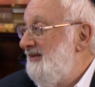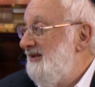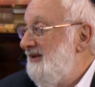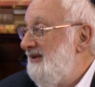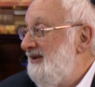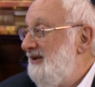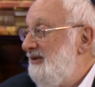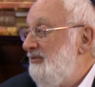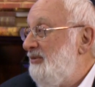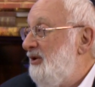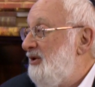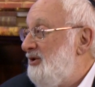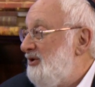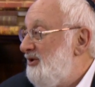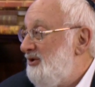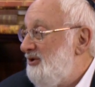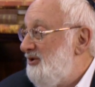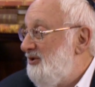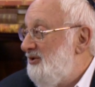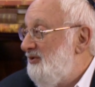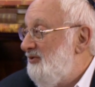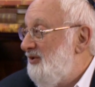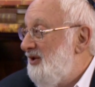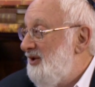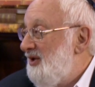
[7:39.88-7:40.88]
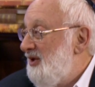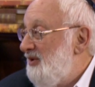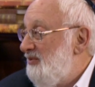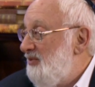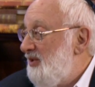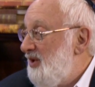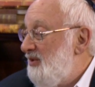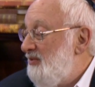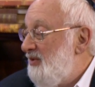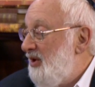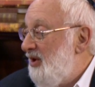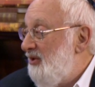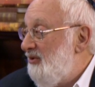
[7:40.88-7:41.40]
И больше ничего они не
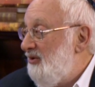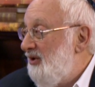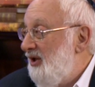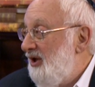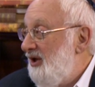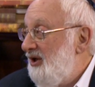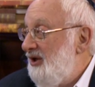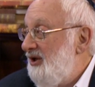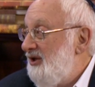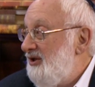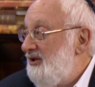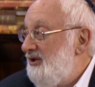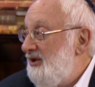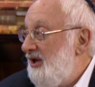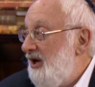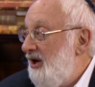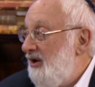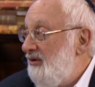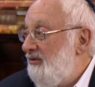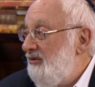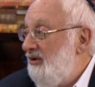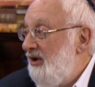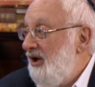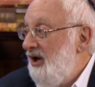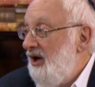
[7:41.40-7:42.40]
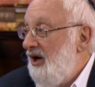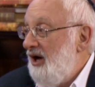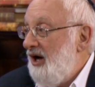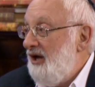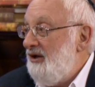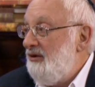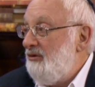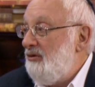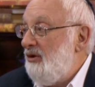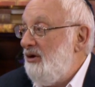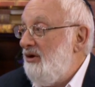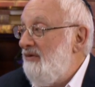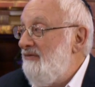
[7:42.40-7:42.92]
понимают и не знают.
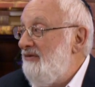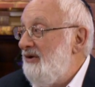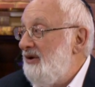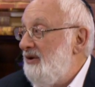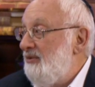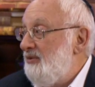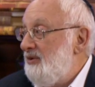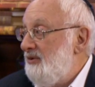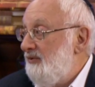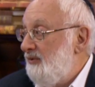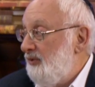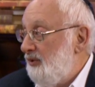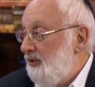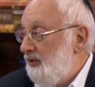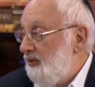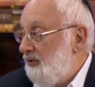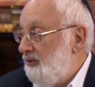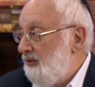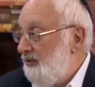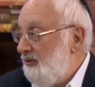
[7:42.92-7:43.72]
Они только в этом живут.